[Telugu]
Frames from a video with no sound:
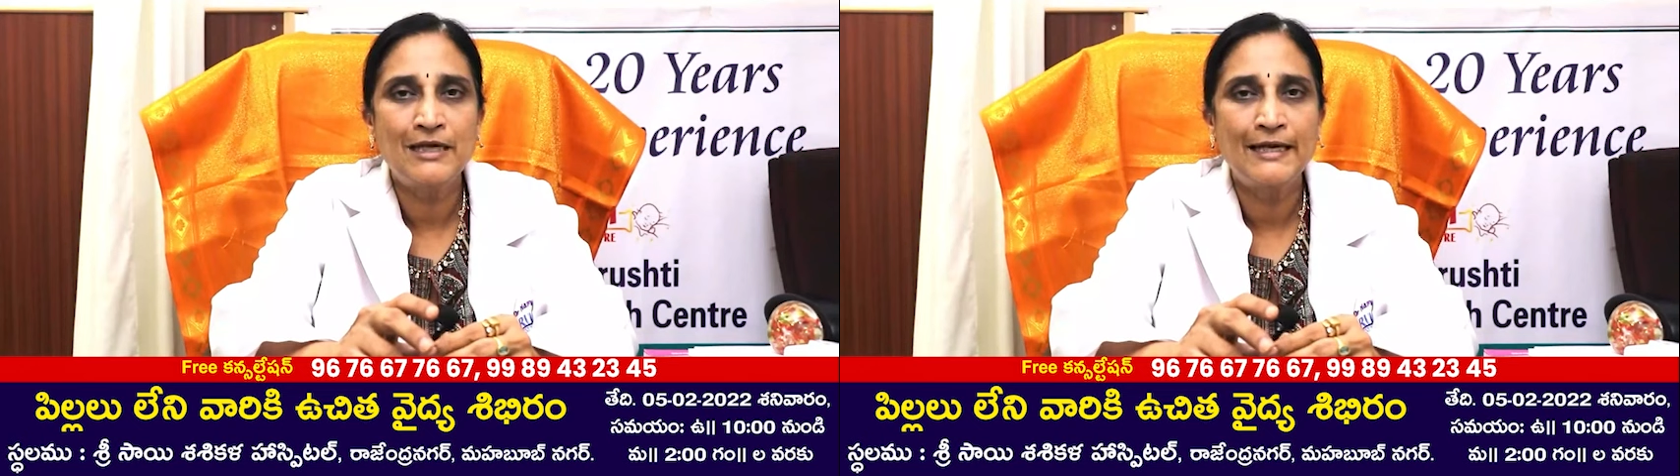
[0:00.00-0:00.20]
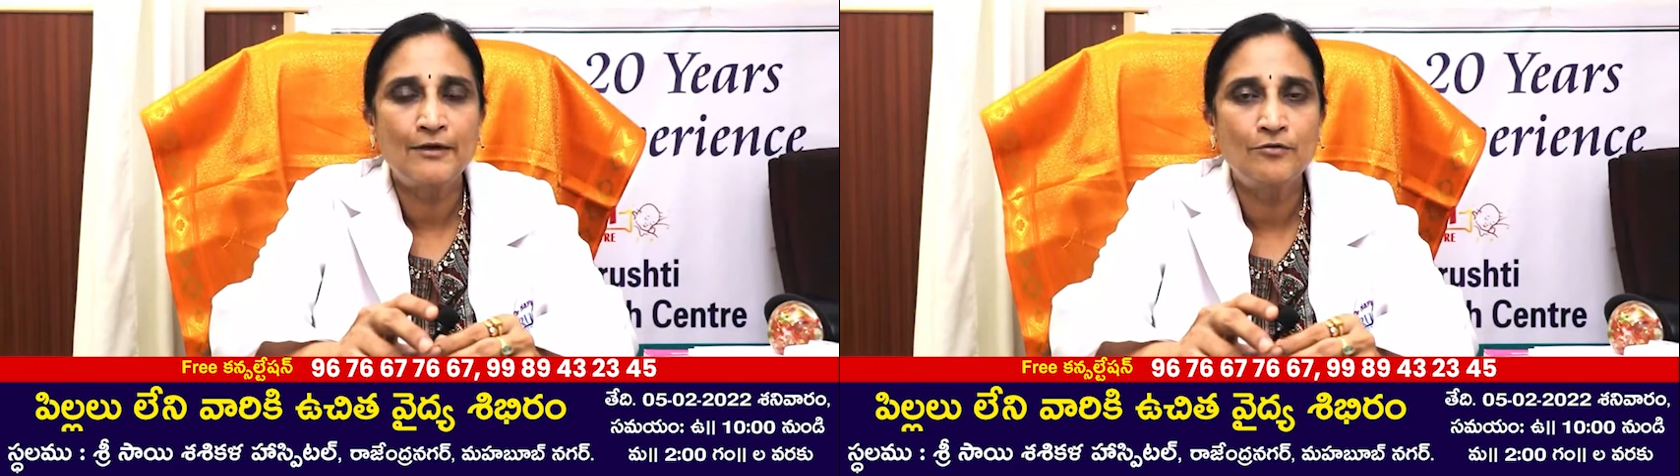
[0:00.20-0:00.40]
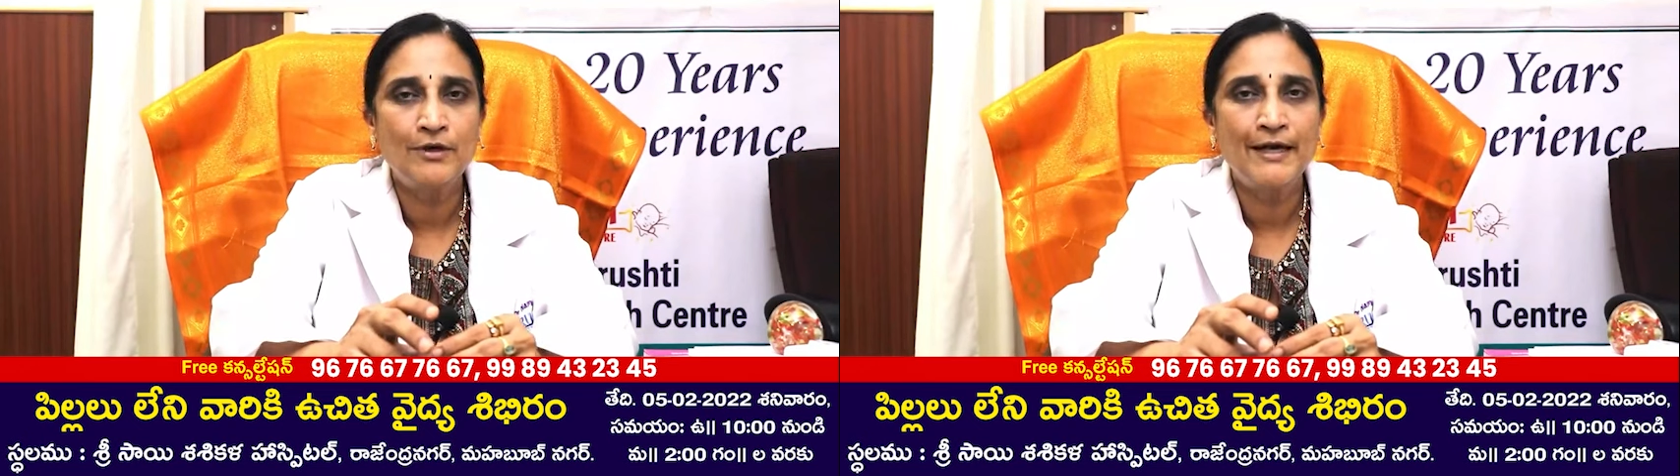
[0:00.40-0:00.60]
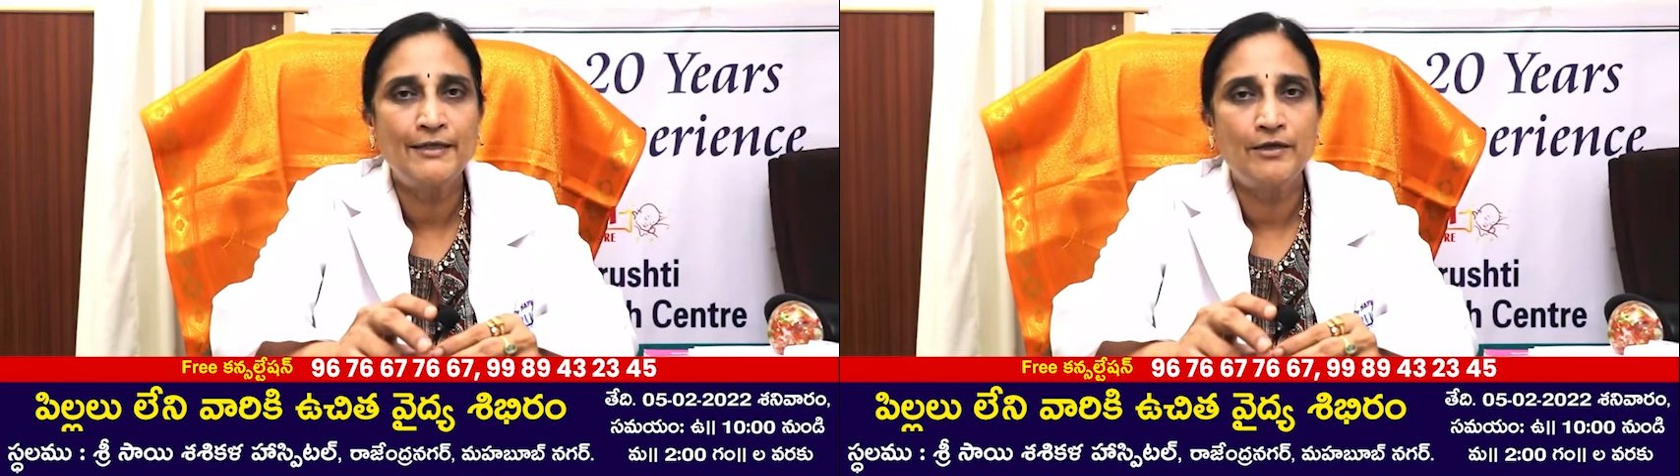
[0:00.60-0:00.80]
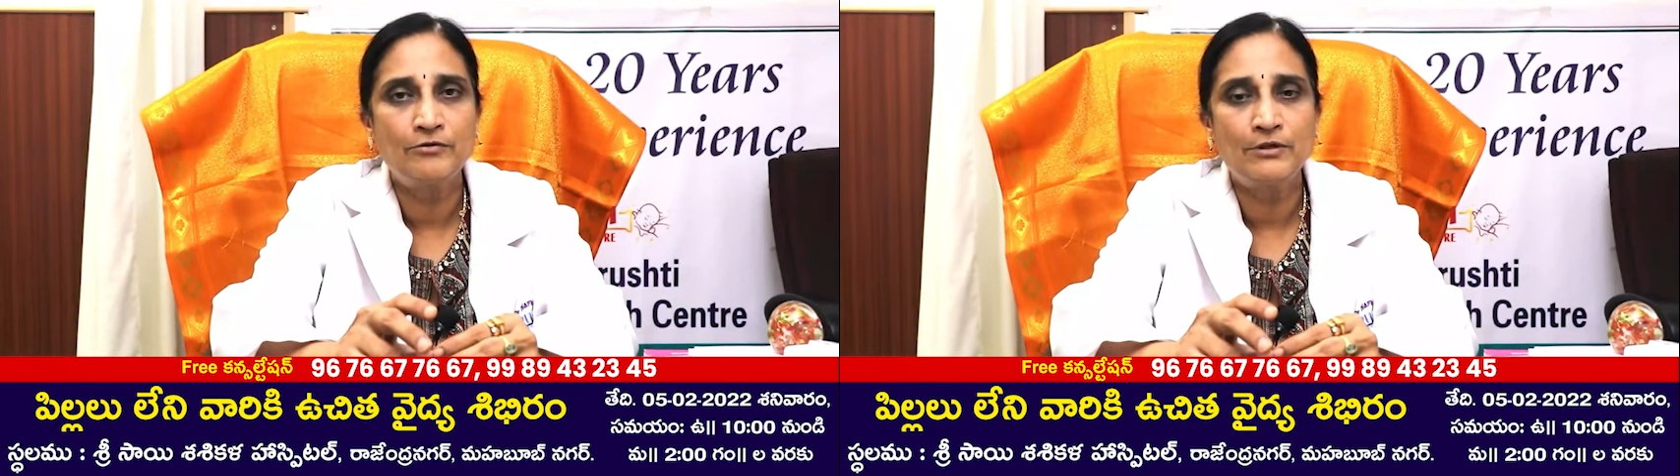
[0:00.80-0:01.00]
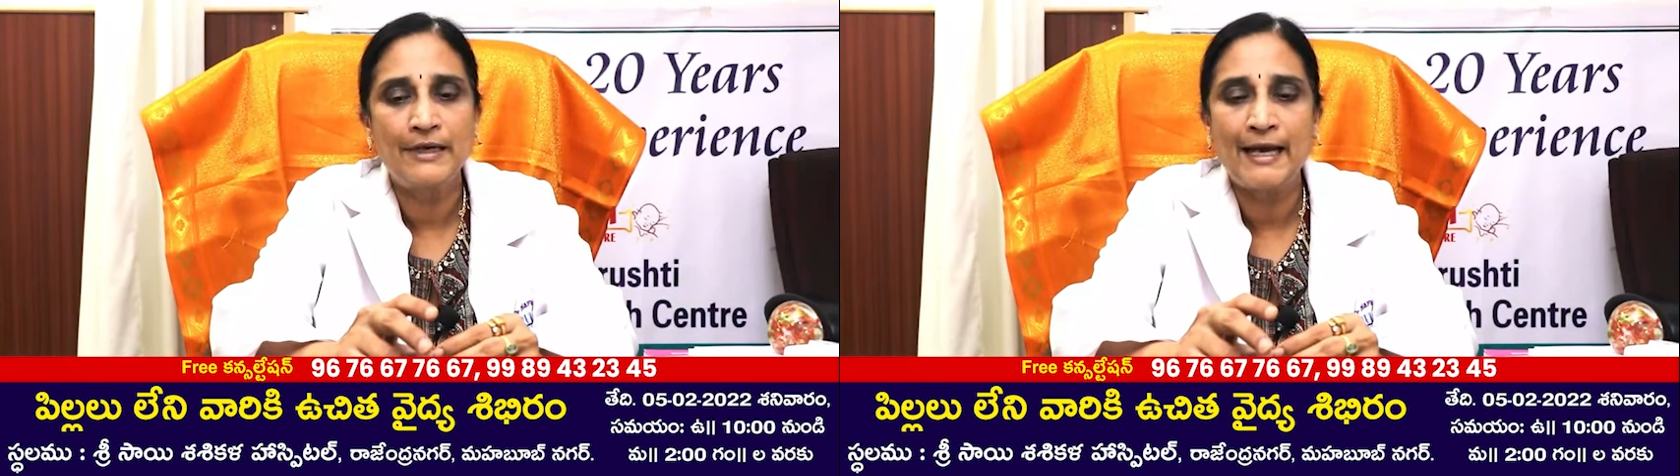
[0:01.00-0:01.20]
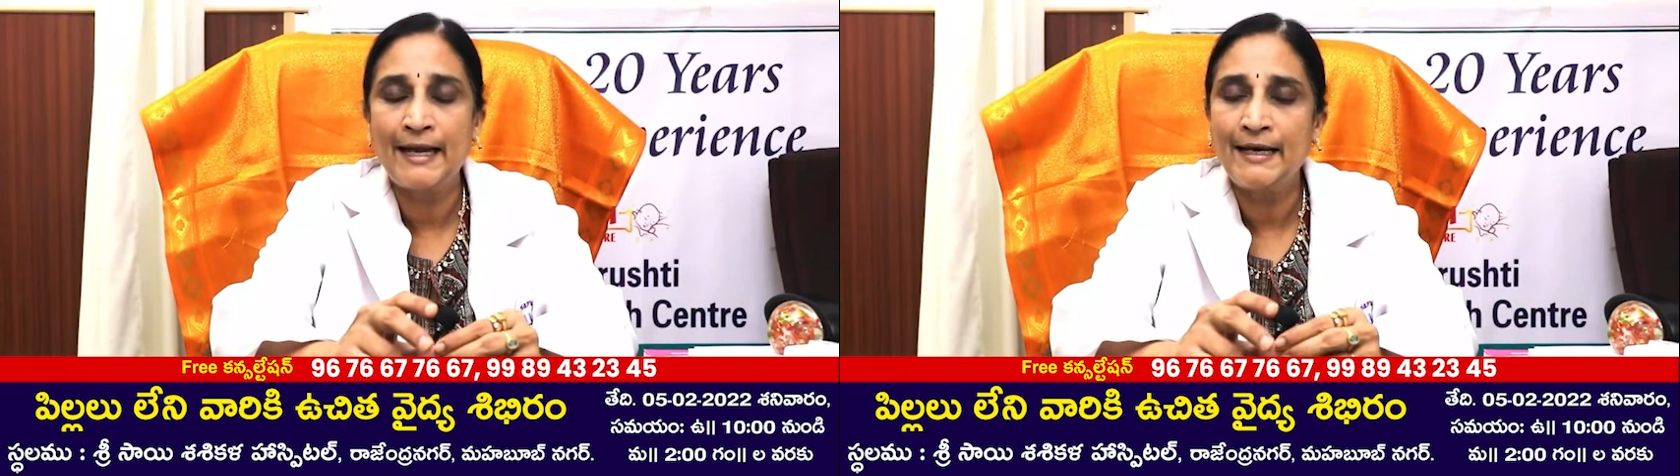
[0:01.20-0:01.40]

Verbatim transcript: చాలా ఎక్కువగా ఎదురవుతున్నాయి